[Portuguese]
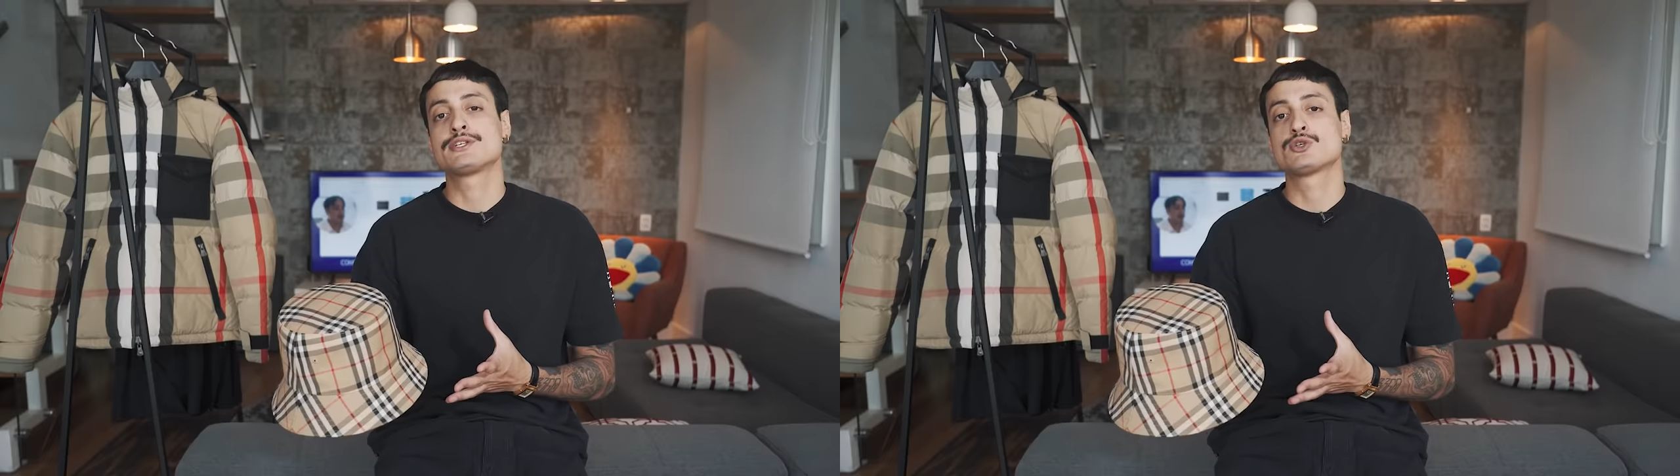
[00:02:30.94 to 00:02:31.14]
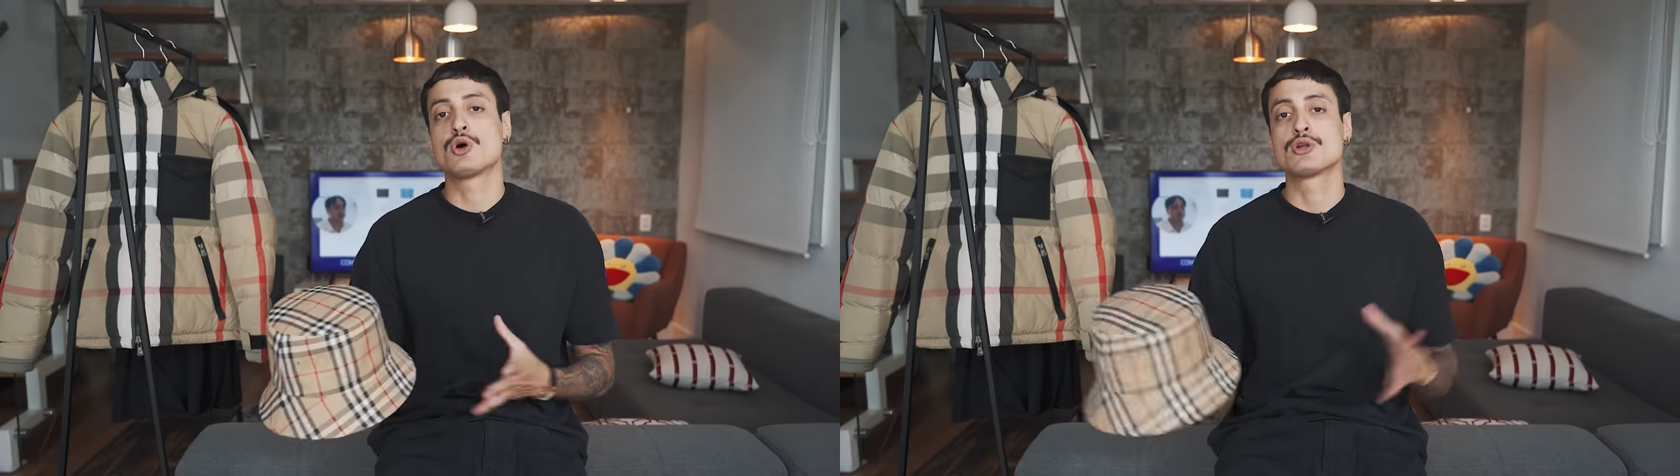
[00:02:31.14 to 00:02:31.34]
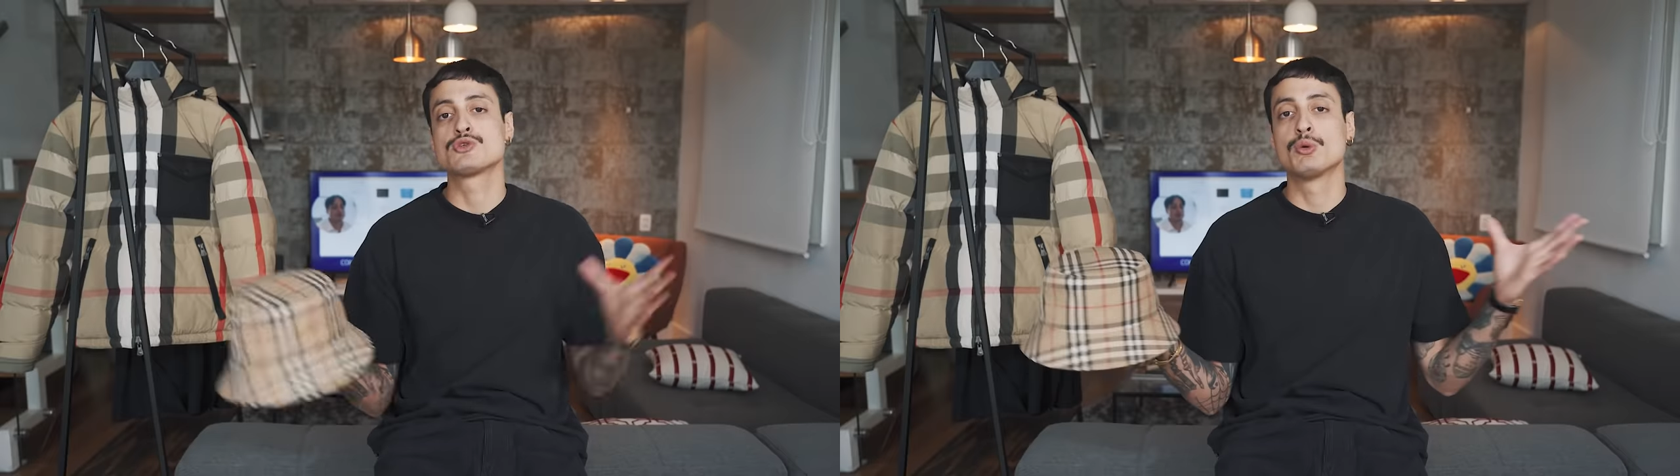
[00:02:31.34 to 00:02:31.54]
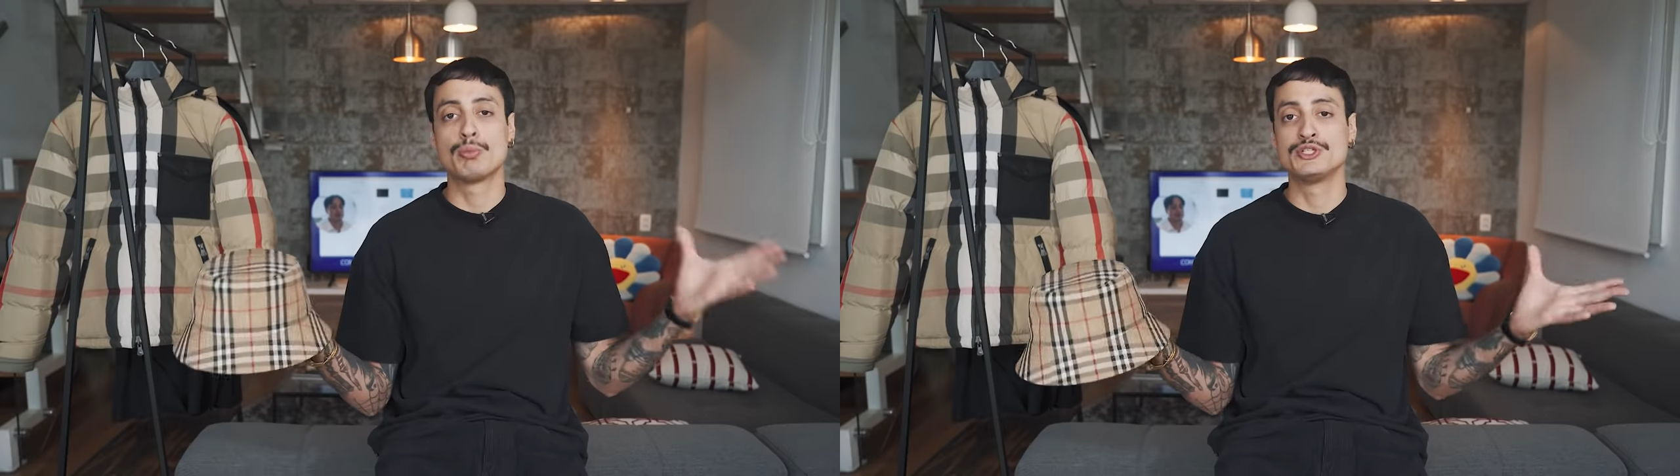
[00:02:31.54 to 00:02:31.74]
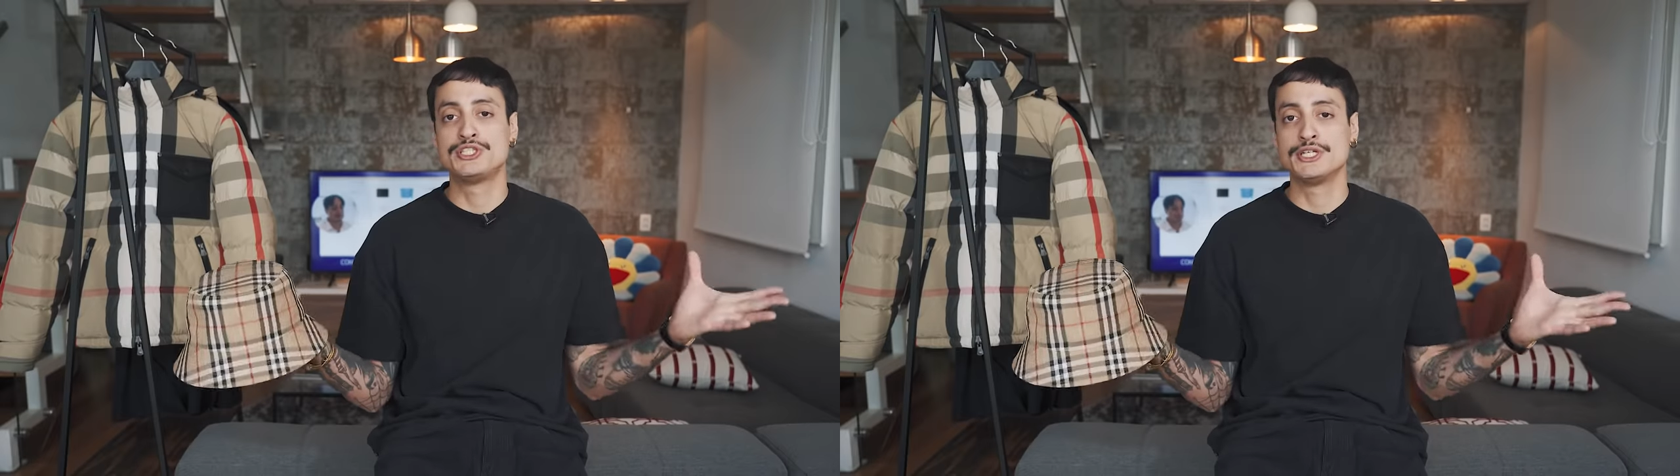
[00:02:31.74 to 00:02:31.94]
acessórios, eu não
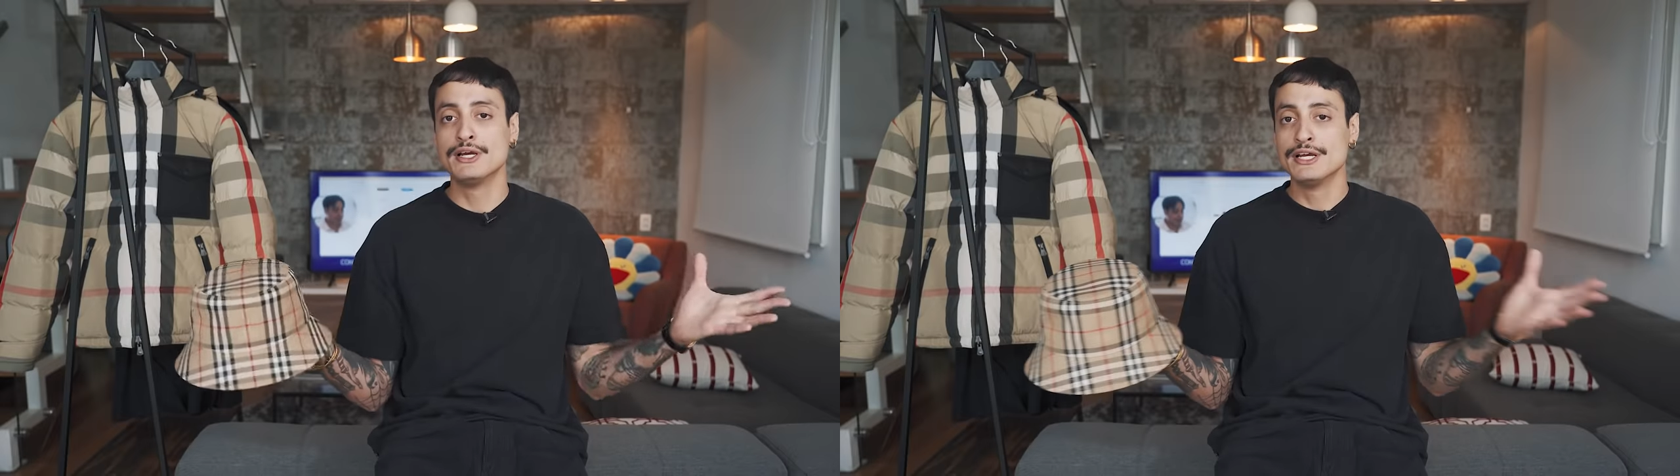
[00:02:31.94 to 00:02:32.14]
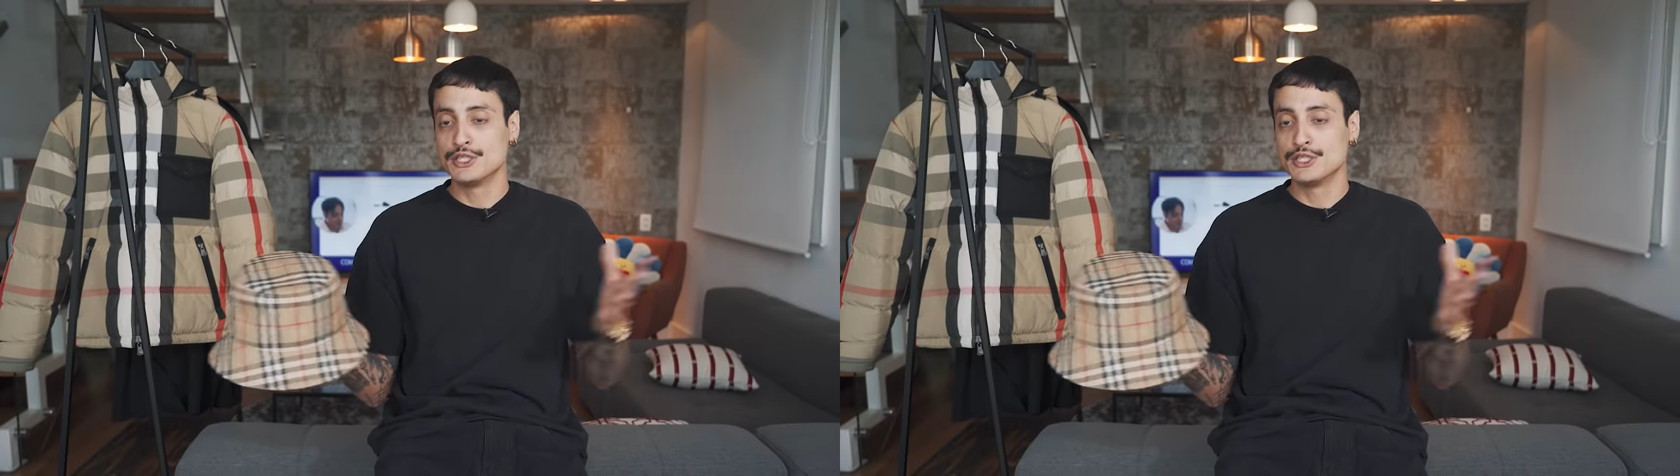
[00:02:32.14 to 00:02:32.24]
podia